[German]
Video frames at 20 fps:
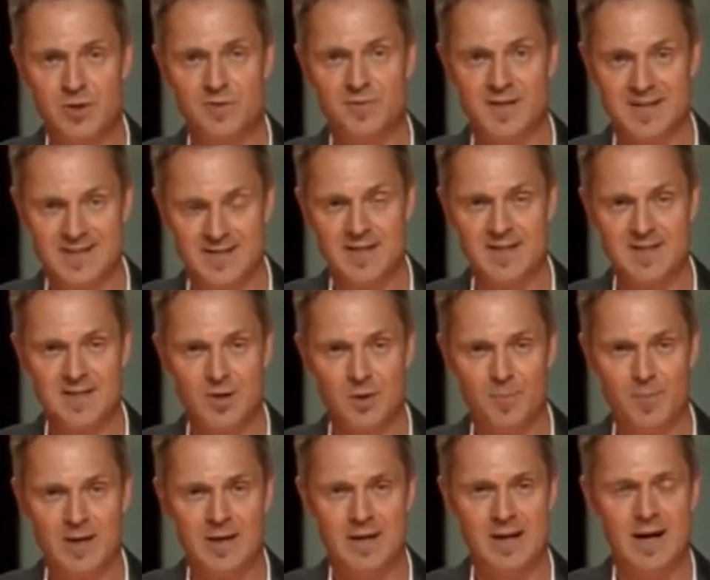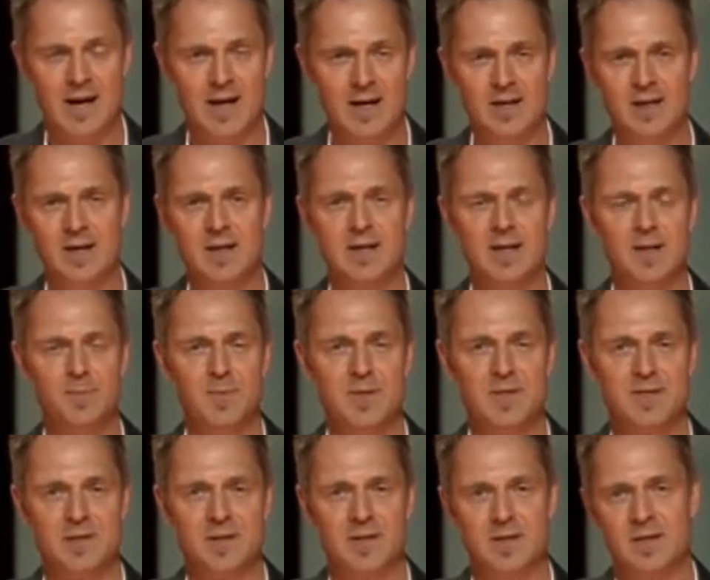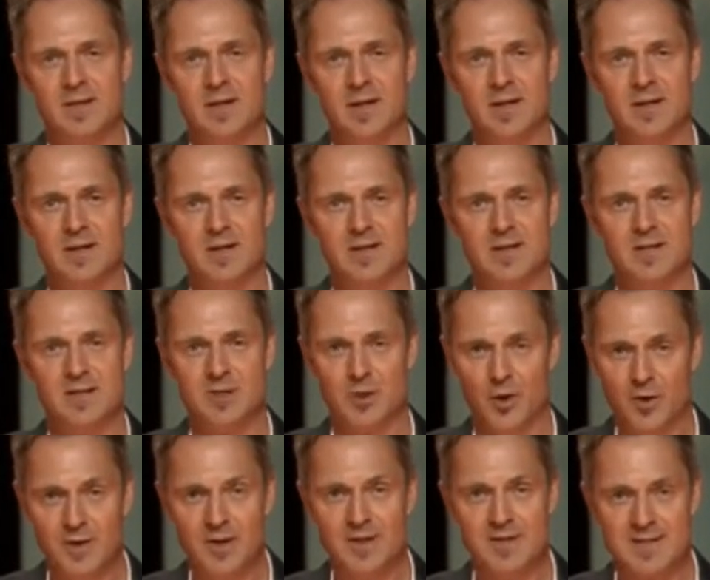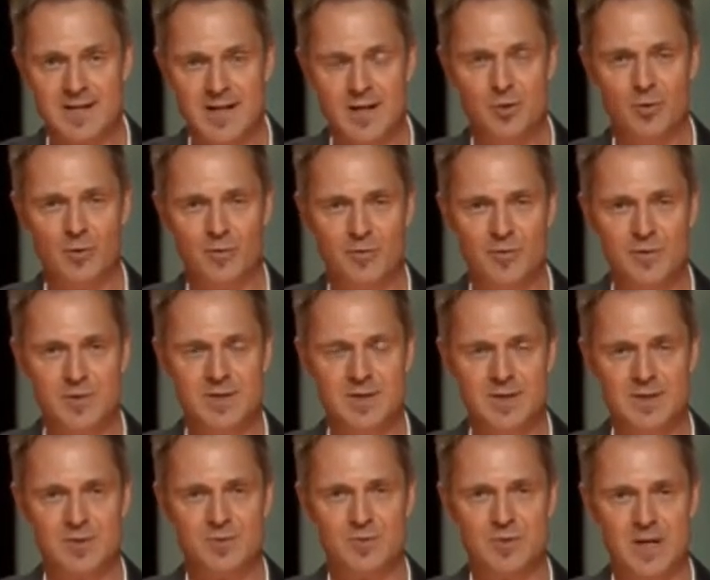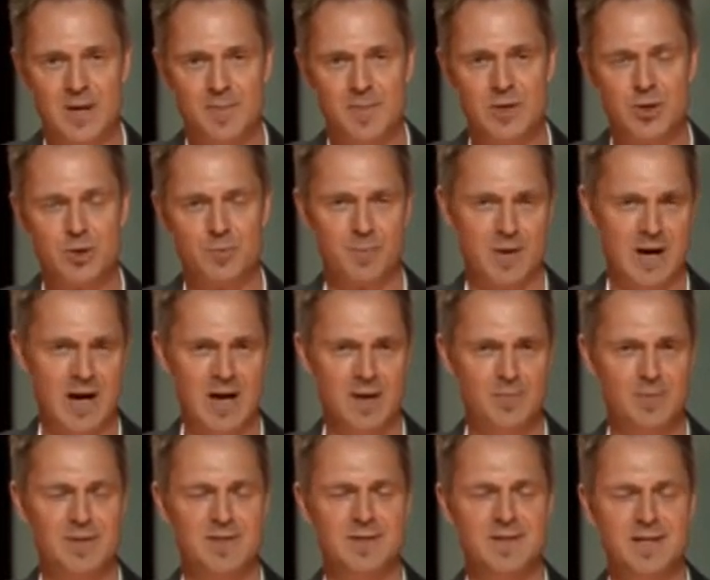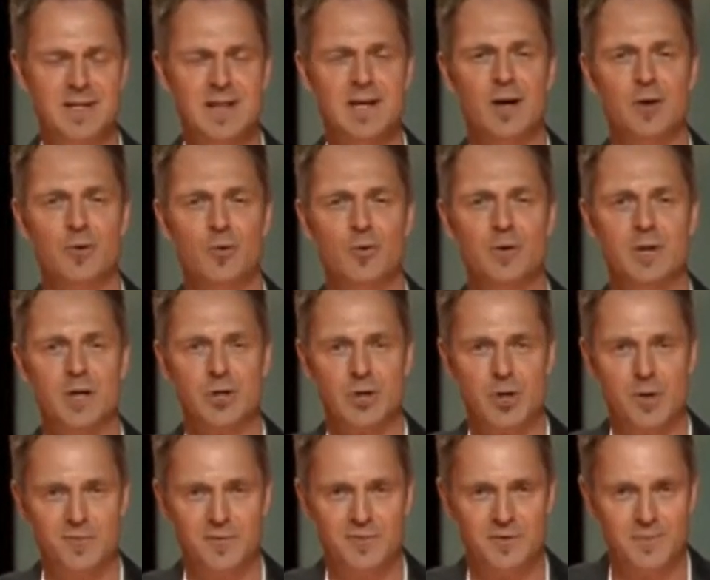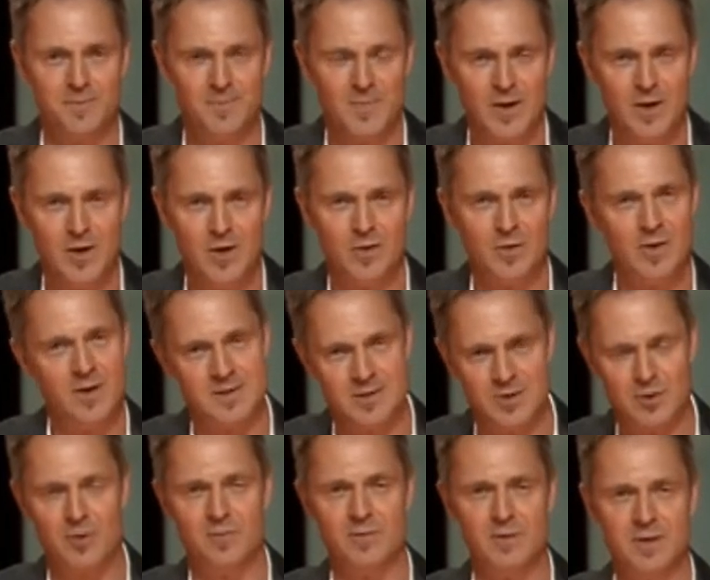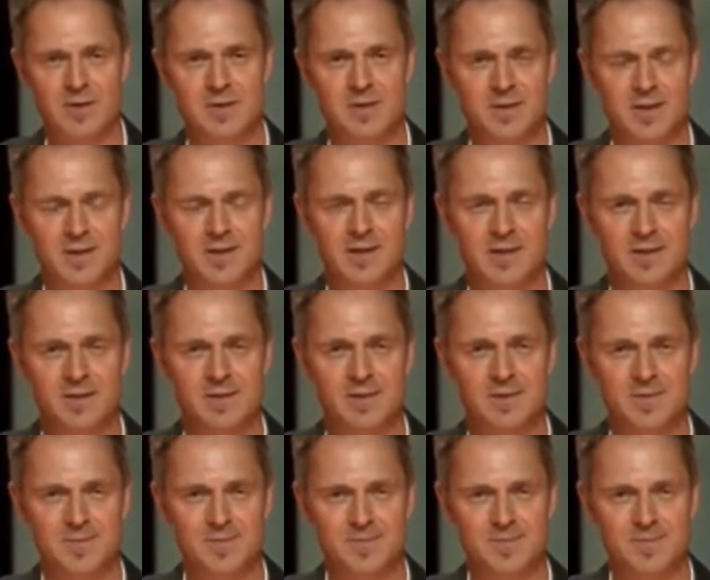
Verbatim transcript: fasst jetzt nochmal alle Ergebnisse in einer Sondersendung für Sie zusammen, sprach mit Siegern und Erschöpften und hat sich hoffentlich nicht erkältet.